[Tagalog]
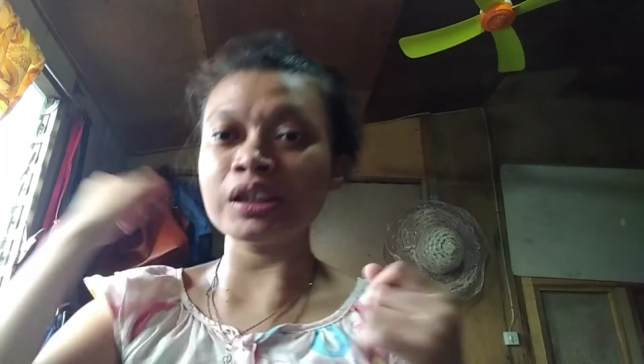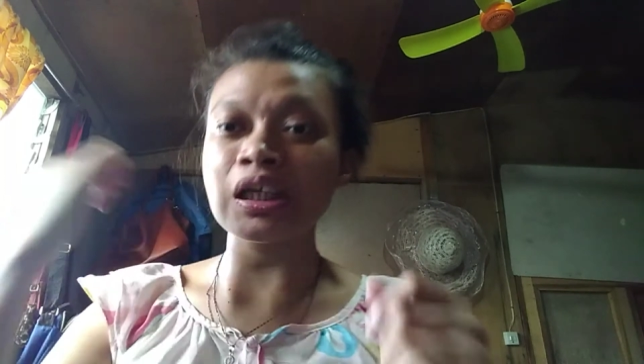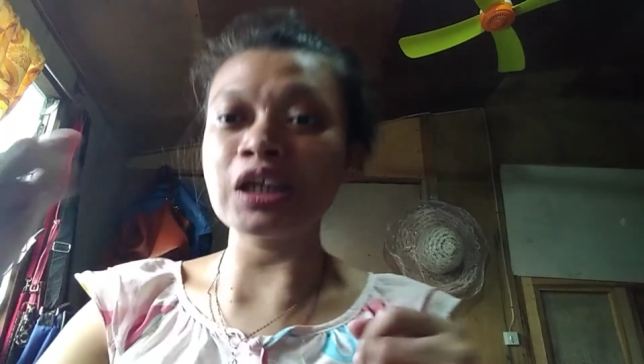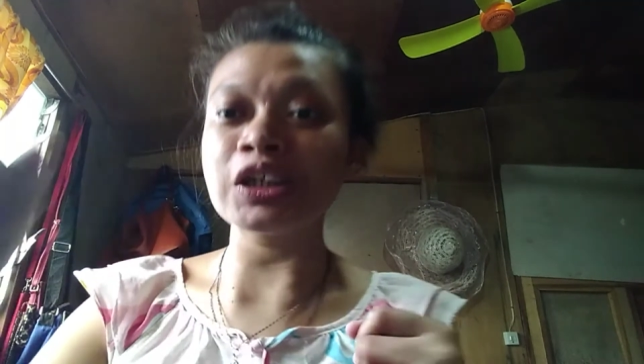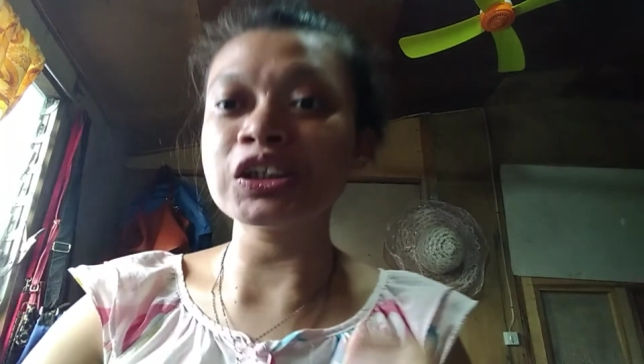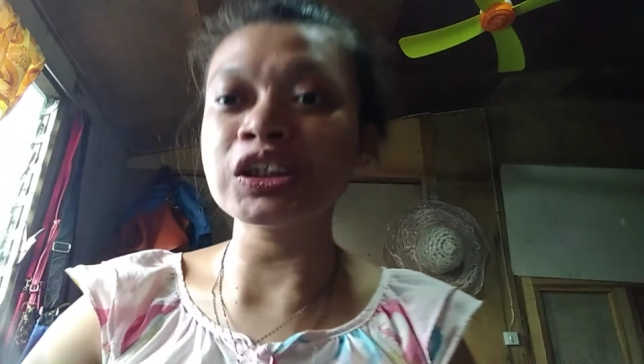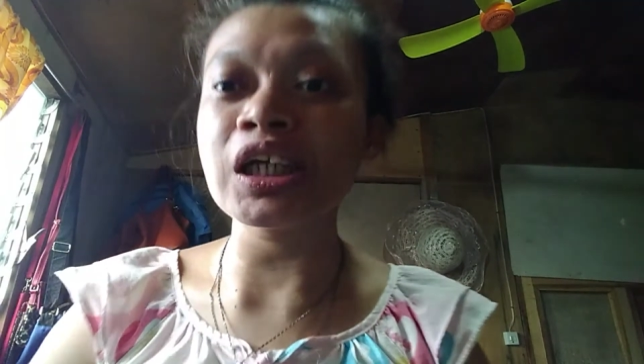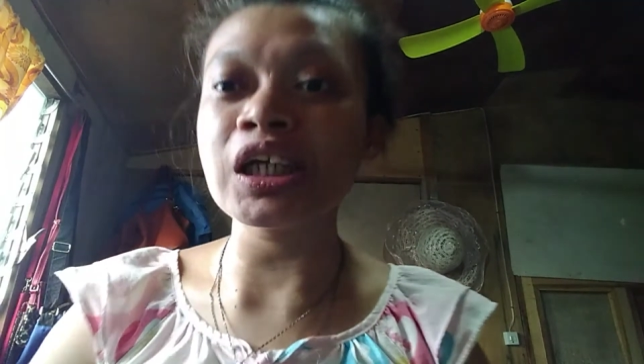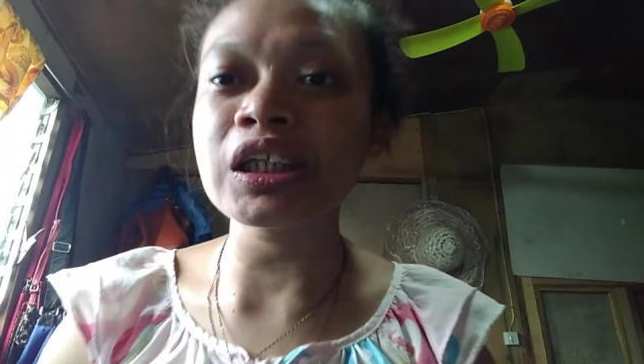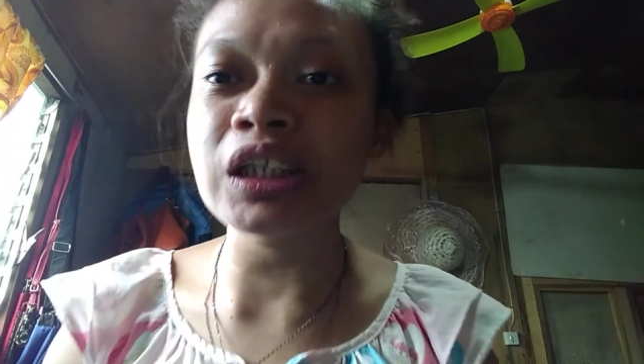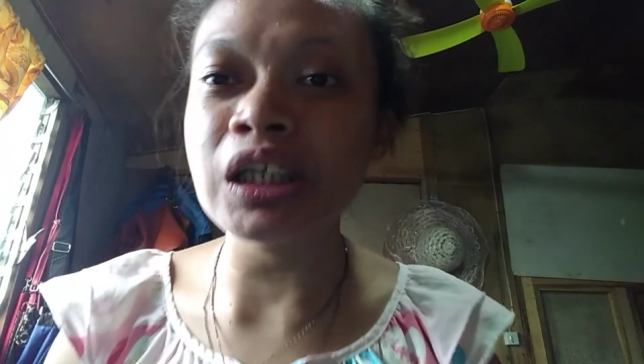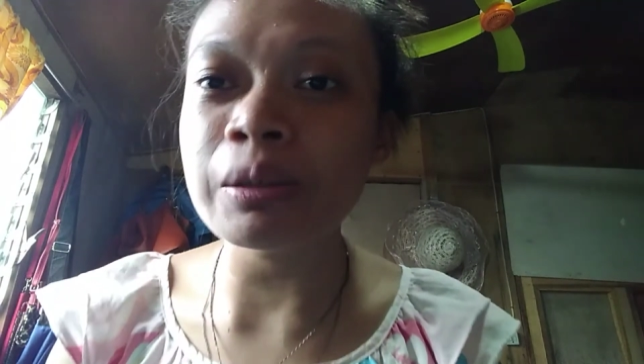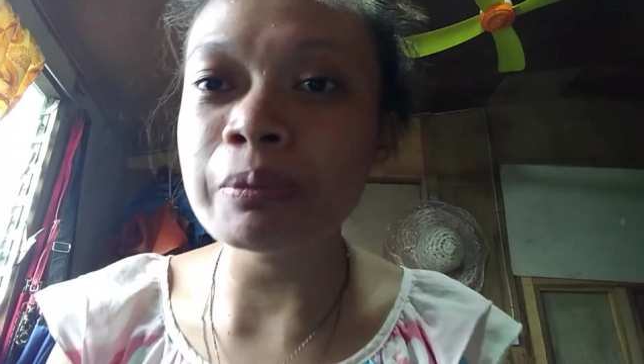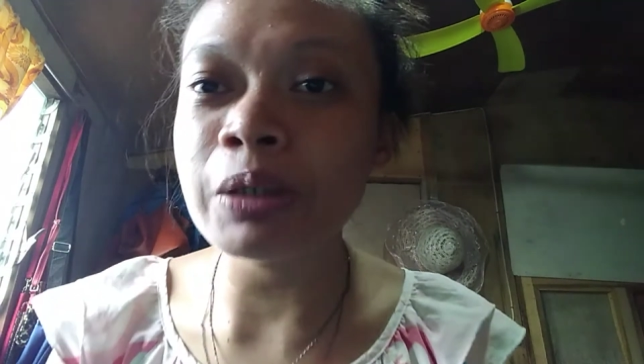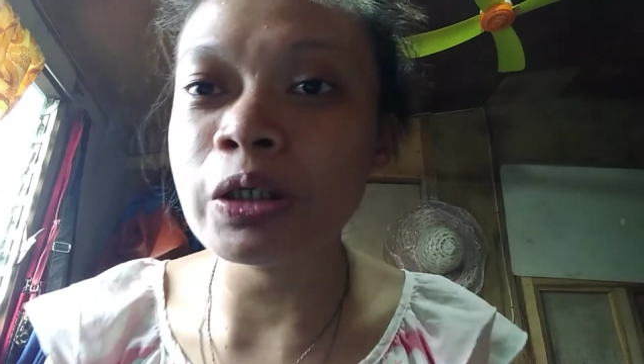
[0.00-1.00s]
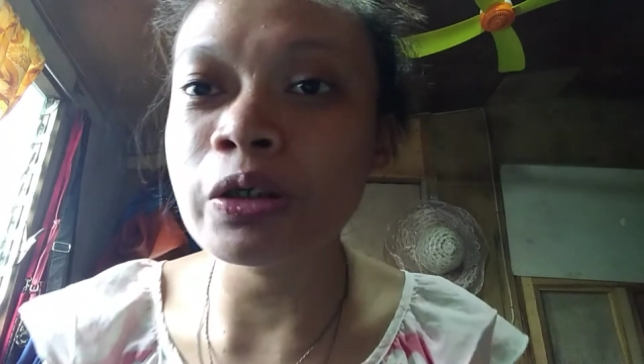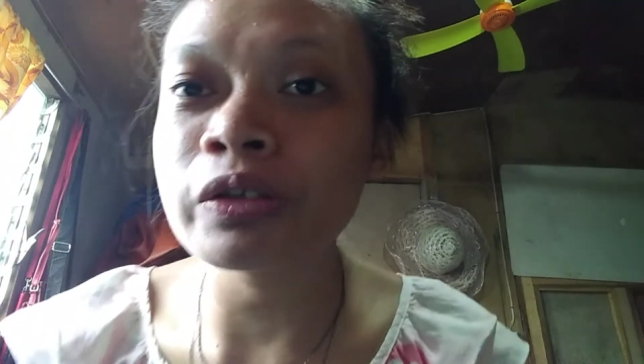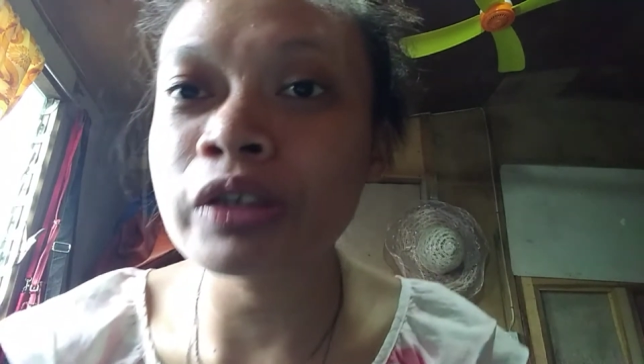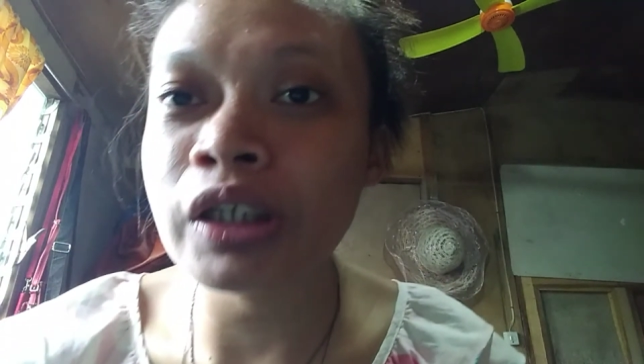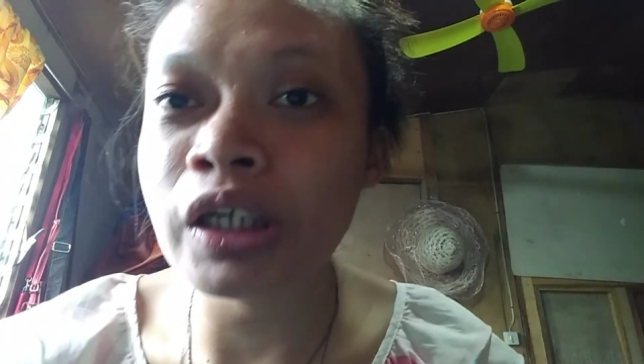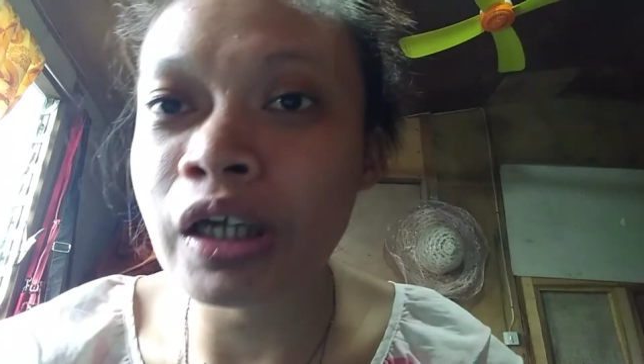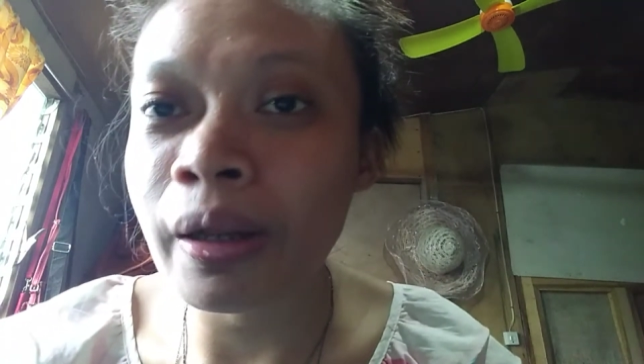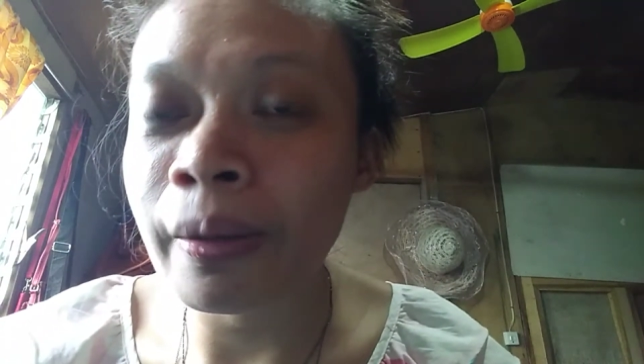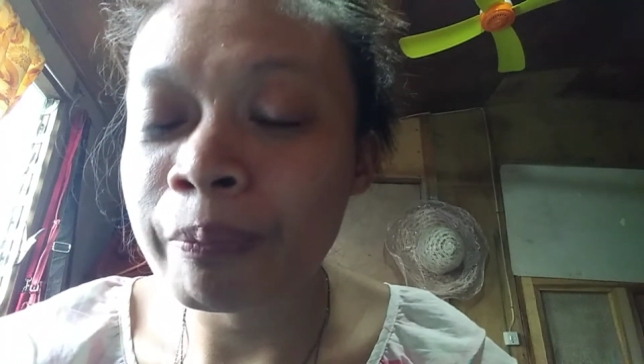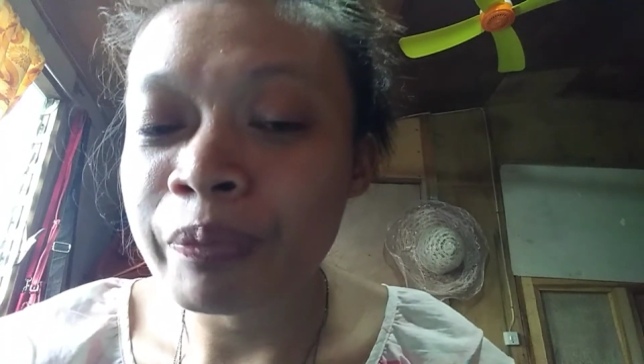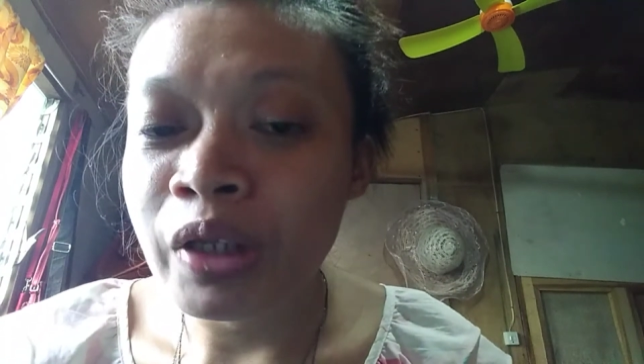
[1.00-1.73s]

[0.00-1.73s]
na nasulad baby ko nga